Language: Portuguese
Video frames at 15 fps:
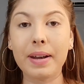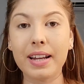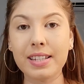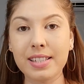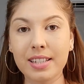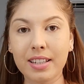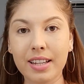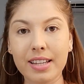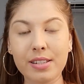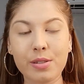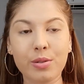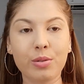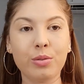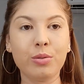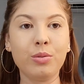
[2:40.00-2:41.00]
Pra selar
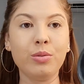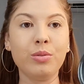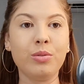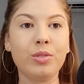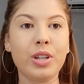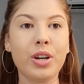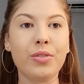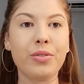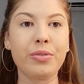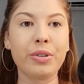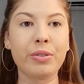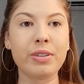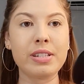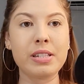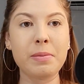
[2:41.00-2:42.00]
isso tudo, eu vou
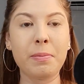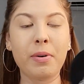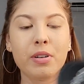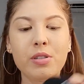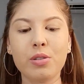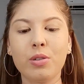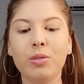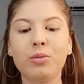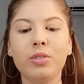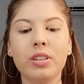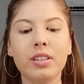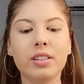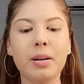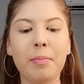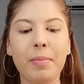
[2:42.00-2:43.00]
vir com esse pó solto
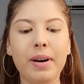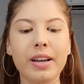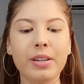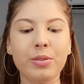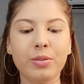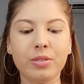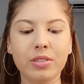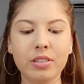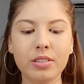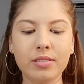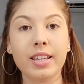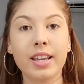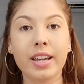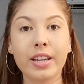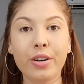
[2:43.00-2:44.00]
aqui da Paiô.
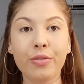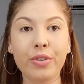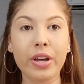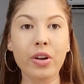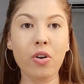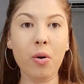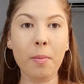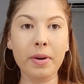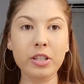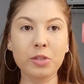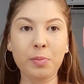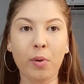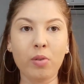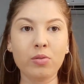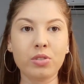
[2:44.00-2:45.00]
E aí eu venho com uma
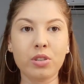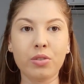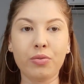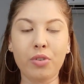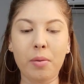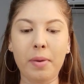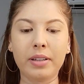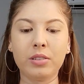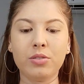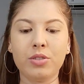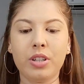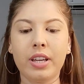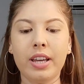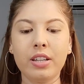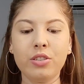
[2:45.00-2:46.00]
esponja no formato
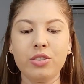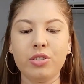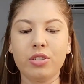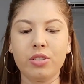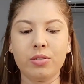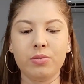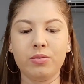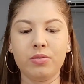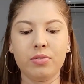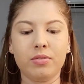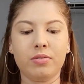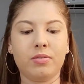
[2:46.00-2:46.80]
de queijinho.